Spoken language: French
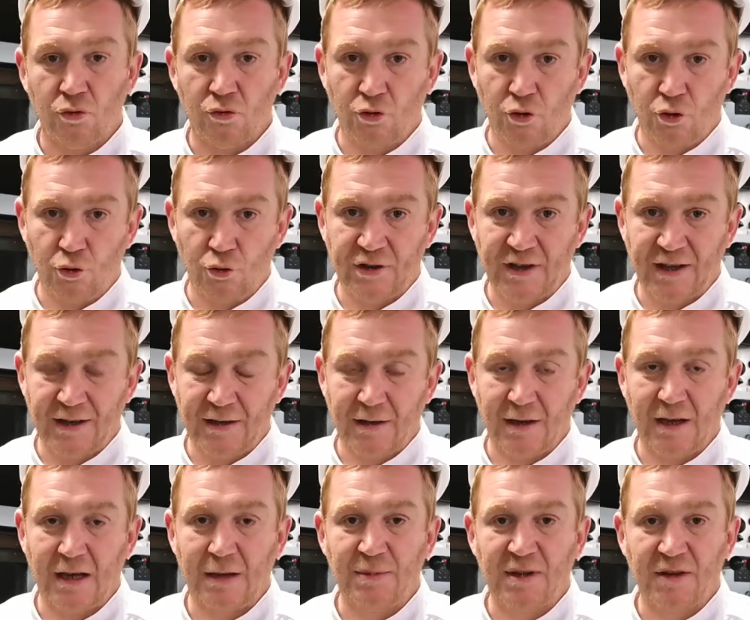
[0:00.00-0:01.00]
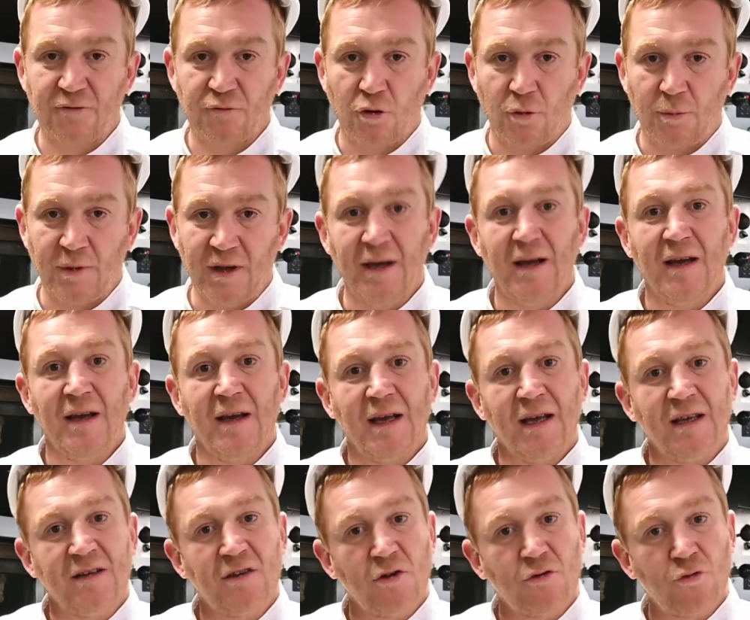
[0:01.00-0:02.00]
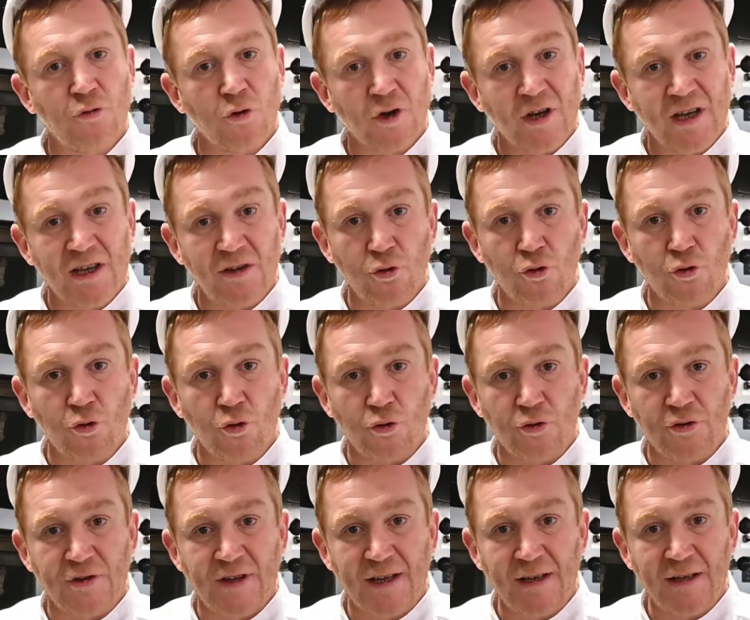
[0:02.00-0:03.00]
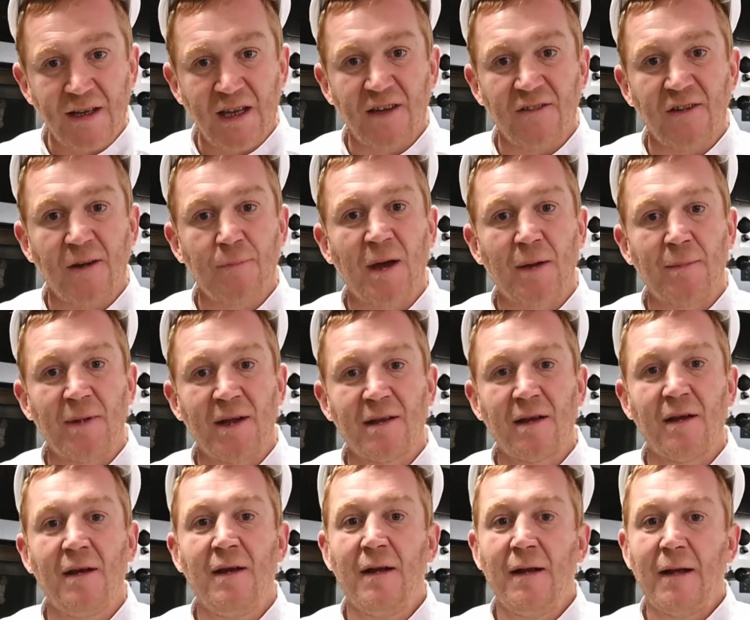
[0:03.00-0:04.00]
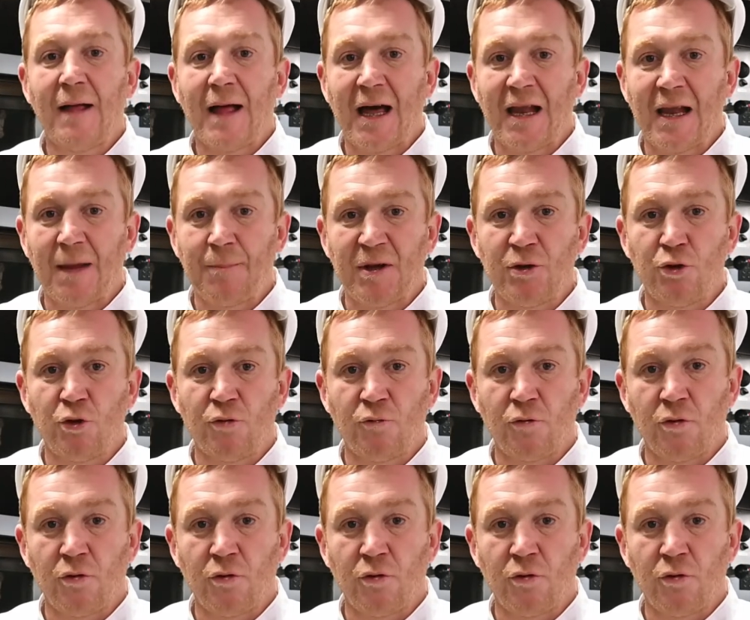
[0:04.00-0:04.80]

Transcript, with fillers: de gluten est bien formé. Et c'est ce réseau de gluten qui va permettre à la pâte de